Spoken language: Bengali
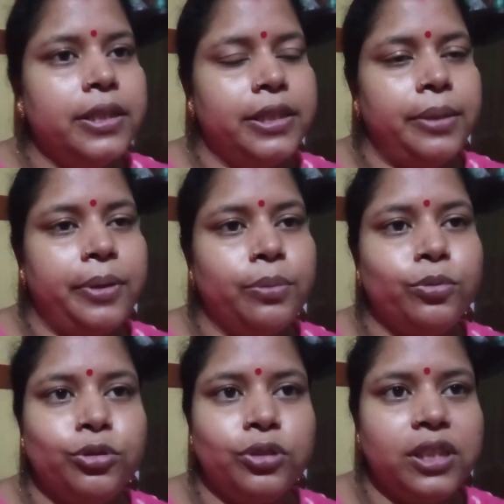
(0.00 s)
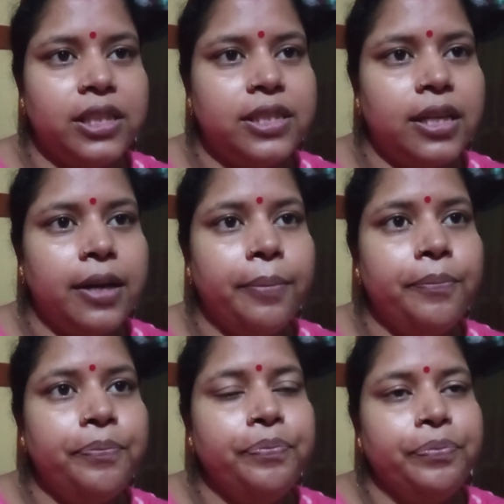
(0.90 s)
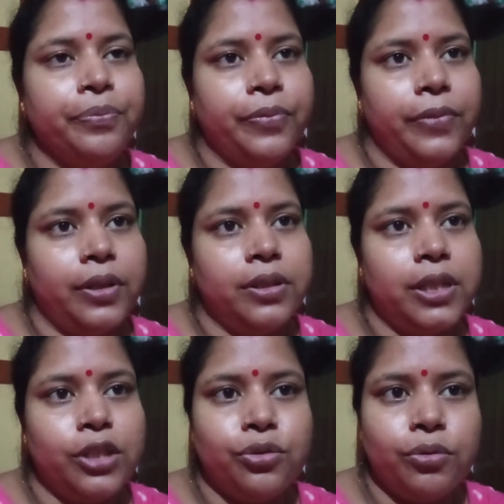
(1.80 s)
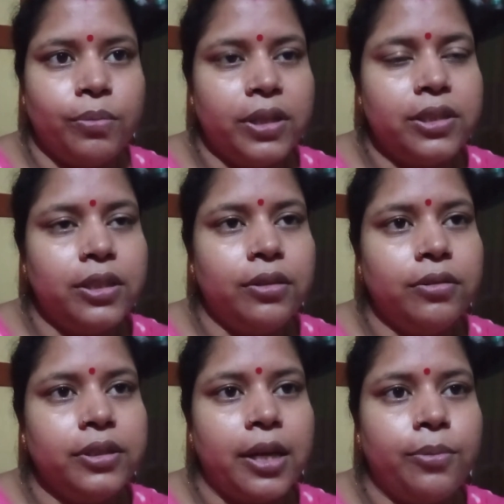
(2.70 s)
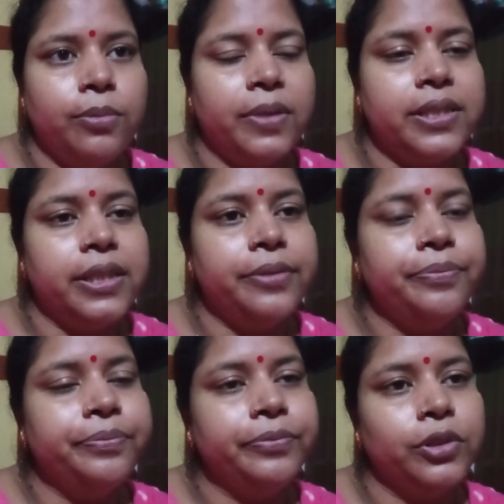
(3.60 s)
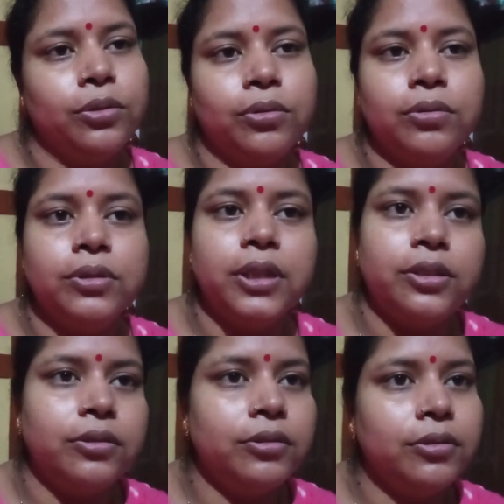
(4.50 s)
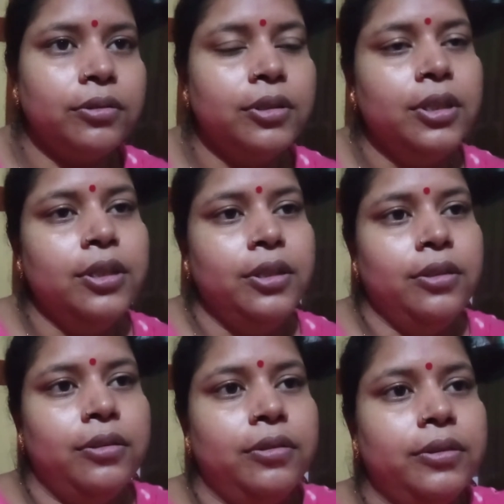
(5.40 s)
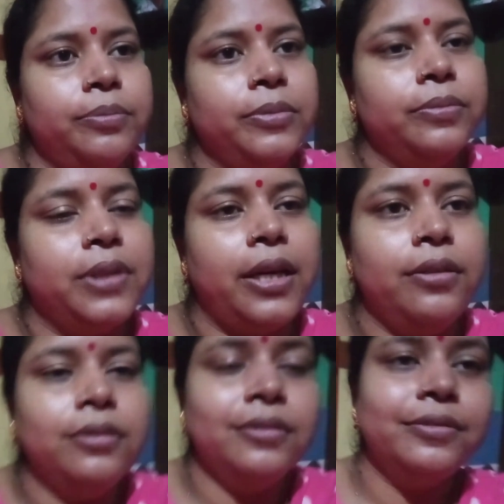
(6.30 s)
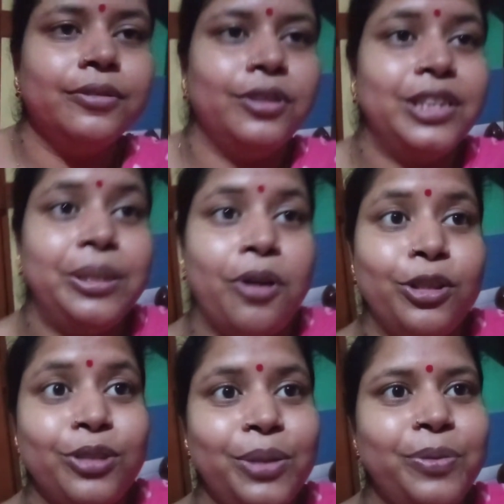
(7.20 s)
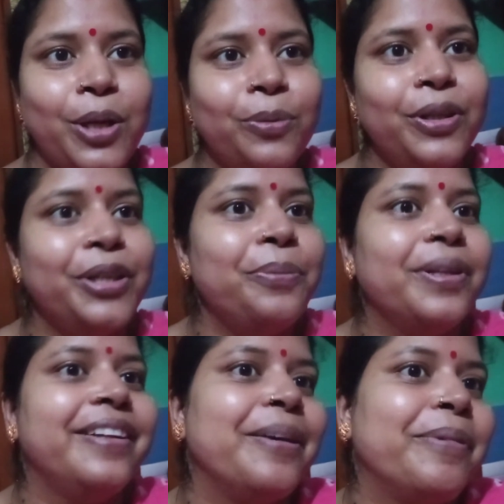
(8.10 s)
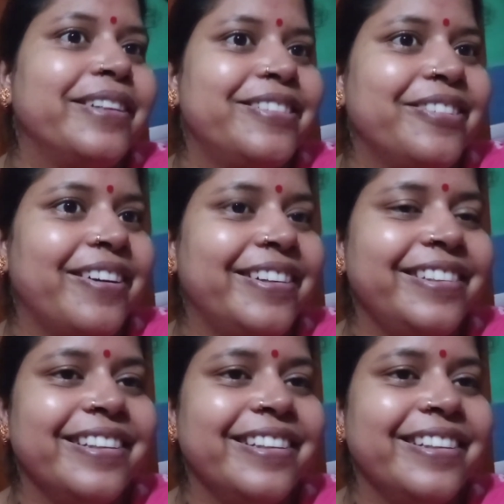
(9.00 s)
শিবের পুজো দিয়েছিলাম শেষ সোমবার ছিল শ্রাবণ মাসের তো সেই জন্য যাই হোক হয়তো শিব ঠাকুরের কৃপাতেই আমার কিছু হয়নি